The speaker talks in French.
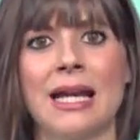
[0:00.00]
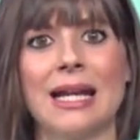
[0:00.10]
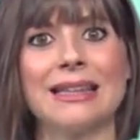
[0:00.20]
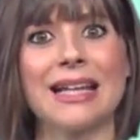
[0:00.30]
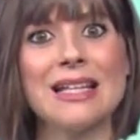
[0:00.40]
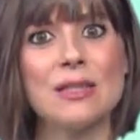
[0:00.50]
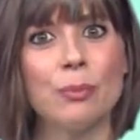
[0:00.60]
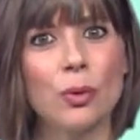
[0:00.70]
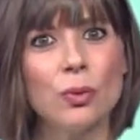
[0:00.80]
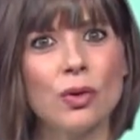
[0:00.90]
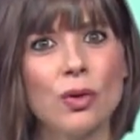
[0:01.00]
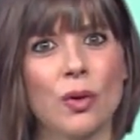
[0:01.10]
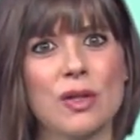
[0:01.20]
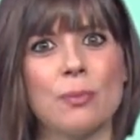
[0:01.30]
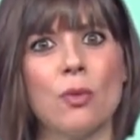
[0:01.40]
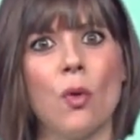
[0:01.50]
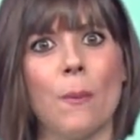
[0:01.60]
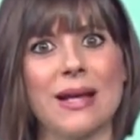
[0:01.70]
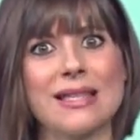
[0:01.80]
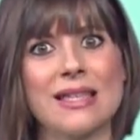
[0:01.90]
La trace brune correspond au
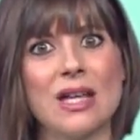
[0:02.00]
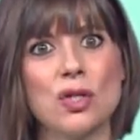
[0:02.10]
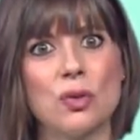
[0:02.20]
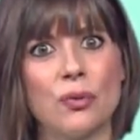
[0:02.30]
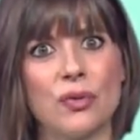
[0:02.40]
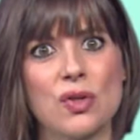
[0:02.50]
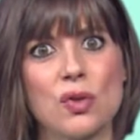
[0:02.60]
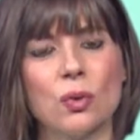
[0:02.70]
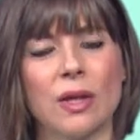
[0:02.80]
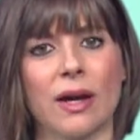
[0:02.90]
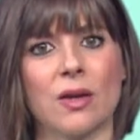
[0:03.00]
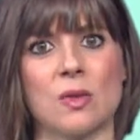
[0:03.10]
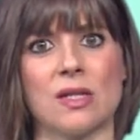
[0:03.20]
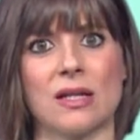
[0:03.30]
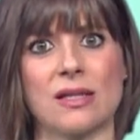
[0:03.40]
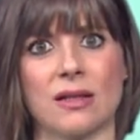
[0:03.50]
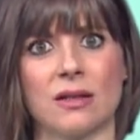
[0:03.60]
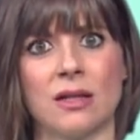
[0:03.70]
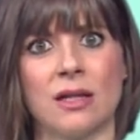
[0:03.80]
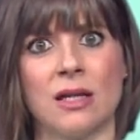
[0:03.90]
passage du faisceau des rayons X.
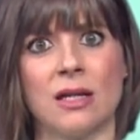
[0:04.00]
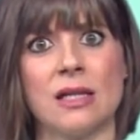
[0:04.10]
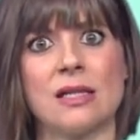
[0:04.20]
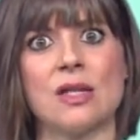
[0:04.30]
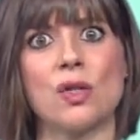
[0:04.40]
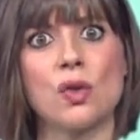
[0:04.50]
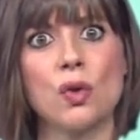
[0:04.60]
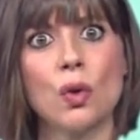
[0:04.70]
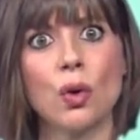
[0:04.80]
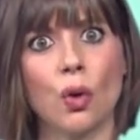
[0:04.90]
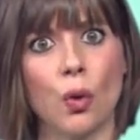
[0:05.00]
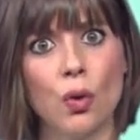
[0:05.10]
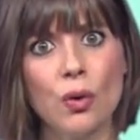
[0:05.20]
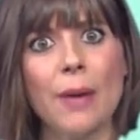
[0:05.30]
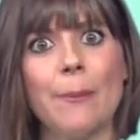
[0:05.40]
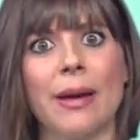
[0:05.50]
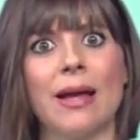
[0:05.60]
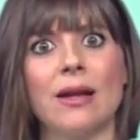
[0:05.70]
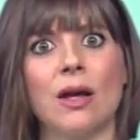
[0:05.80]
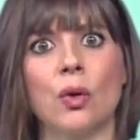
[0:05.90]
C'est ce que l'on
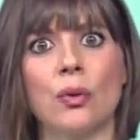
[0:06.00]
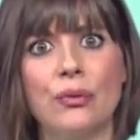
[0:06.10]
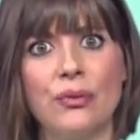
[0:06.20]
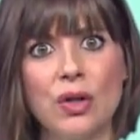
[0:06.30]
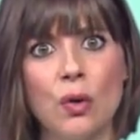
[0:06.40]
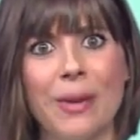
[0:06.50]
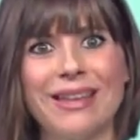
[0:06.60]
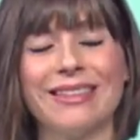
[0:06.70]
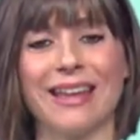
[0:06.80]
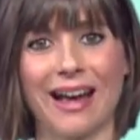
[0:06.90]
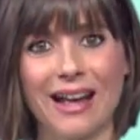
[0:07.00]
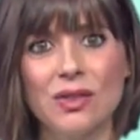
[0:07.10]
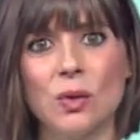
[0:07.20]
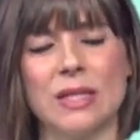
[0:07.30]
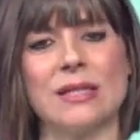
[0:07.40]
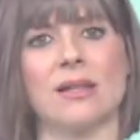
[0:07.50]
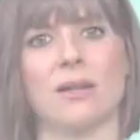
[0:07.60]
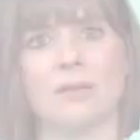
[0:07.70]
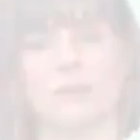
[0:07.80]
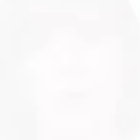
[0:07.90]
appelle le phénomène des radiolyses.
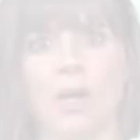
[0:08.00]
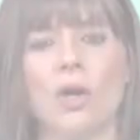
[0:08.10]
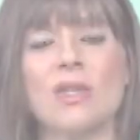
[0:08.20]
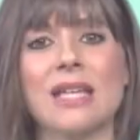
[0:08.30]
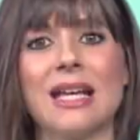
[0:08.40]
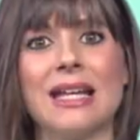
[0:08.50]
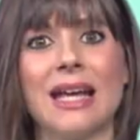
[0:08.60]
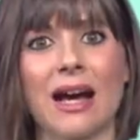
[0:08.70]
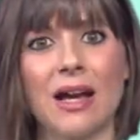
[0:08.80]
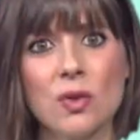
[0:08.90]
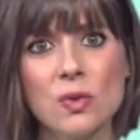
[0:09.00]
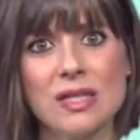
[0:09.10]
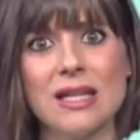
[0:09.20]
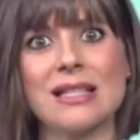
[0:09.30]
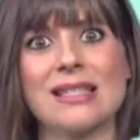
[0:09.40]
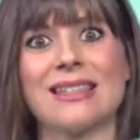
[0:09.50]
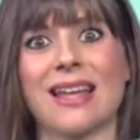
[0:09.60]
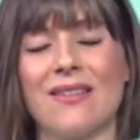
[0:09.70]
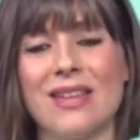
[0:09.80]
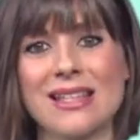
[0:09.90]
Lorsque les rayons X
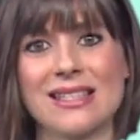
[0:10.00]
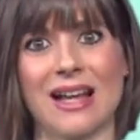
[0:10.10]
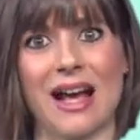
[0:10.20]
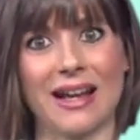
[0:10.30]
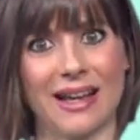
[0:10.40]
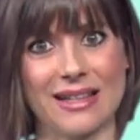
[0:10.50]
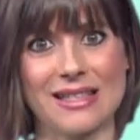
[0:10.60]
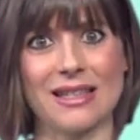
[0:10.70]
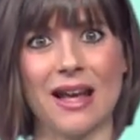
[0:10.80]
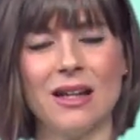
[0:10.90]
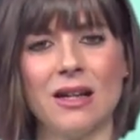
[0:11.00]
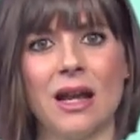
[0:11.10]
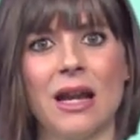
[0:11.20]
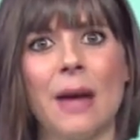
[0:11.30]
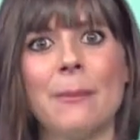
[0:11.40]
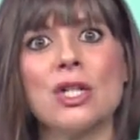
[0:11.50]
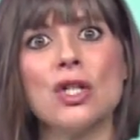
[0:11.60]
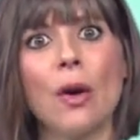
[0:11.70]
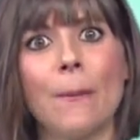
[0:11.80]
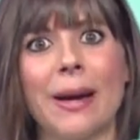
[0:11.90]
traversent un cristal, la
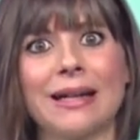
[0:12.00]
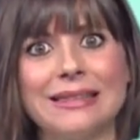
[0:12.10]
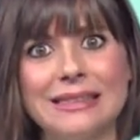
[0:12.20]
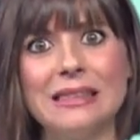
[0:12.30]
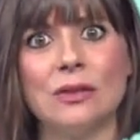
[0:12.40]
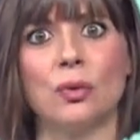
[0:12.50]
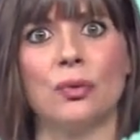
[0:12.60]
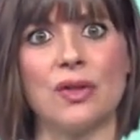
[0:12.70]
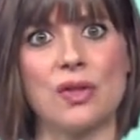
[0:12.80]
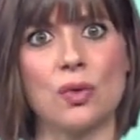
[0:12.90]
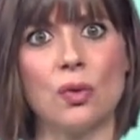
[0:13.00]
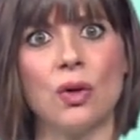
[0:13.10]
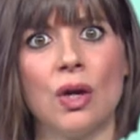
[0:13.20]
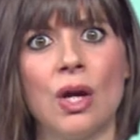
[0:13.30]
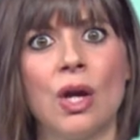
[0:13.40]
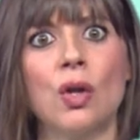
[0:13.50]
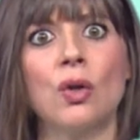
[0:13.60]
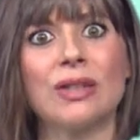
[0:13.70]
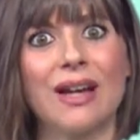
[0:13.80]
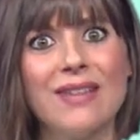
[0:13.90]
majeure partie du faisceau
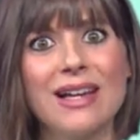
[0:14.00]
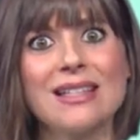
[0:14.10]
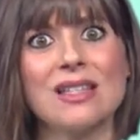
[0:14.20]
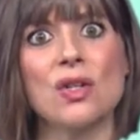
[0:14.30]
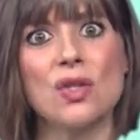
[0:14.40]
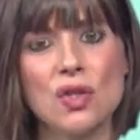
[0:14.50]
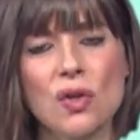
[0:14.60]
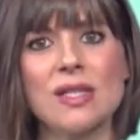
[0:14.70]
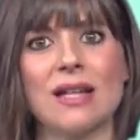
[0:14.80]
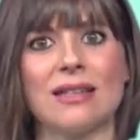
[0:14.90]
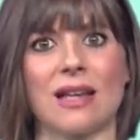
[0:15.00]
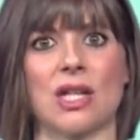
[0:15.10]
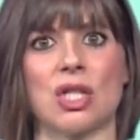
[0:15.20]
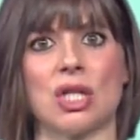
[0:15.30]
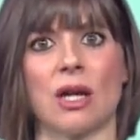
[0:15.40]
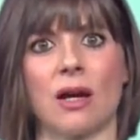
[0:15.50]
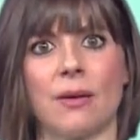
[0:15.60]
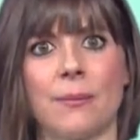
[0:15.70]
le traverse sans interagir.